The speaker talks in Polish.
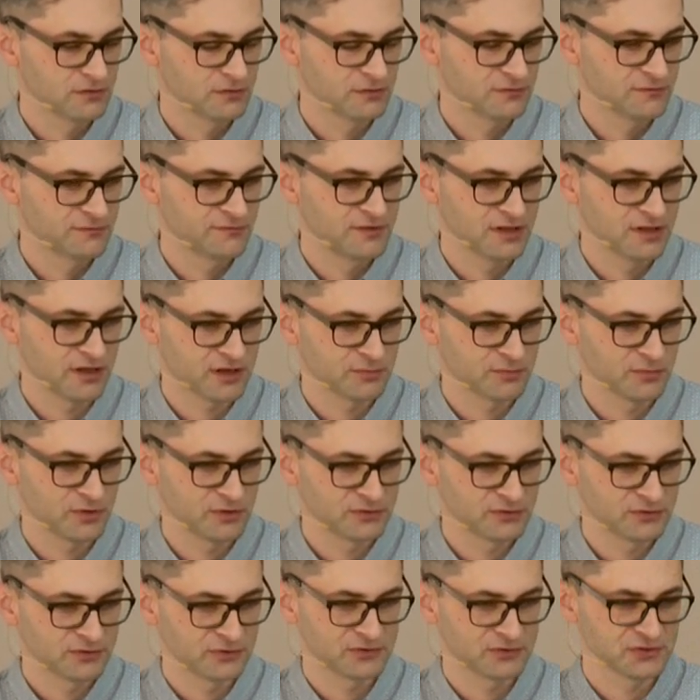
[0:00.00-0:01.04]
y, w
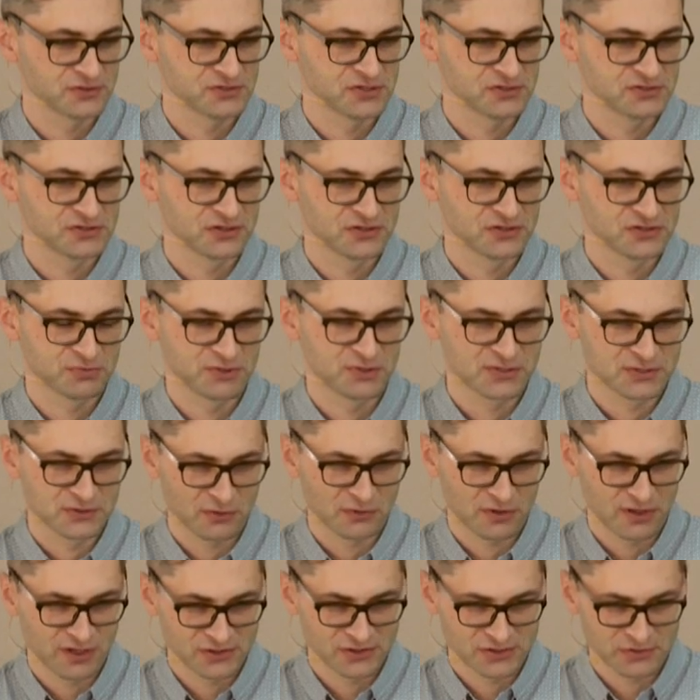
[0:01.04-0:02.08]
filharmonii, no to siedzieliśmy i
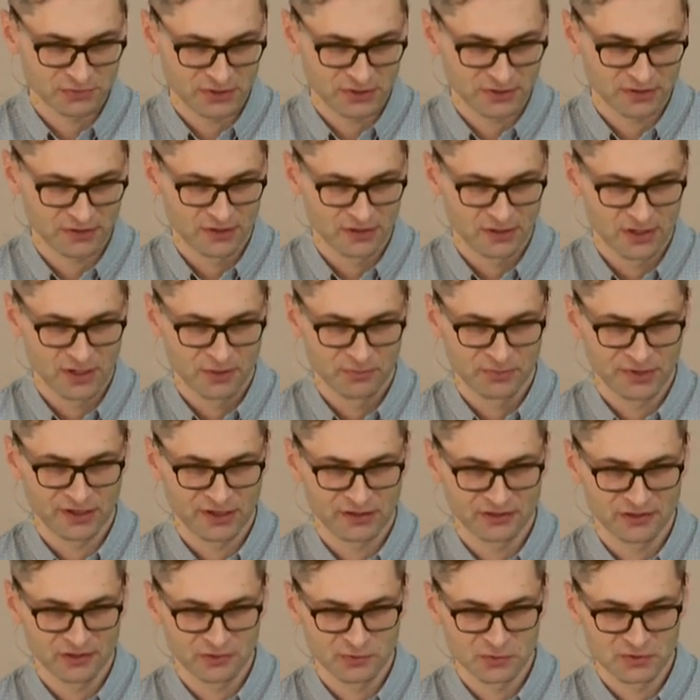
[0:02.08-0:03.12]
słuchaliśmy
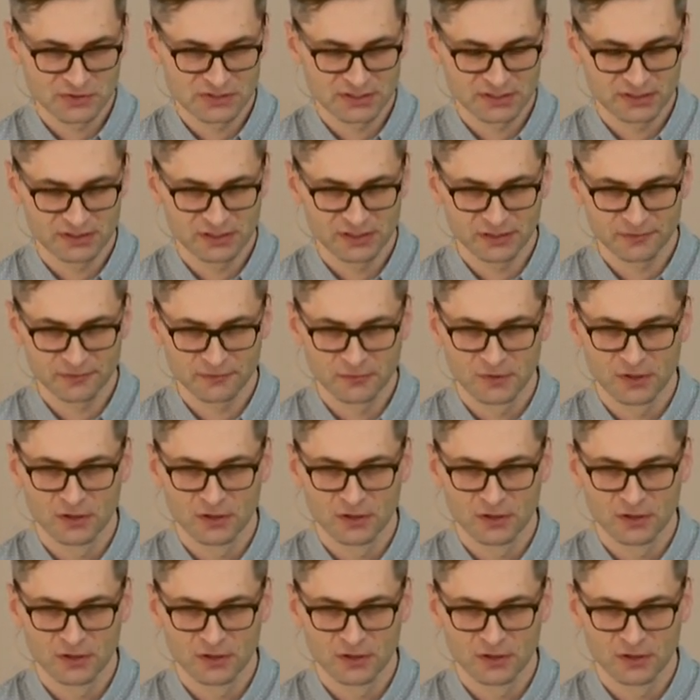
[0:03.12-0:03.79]
pięknej muzyki,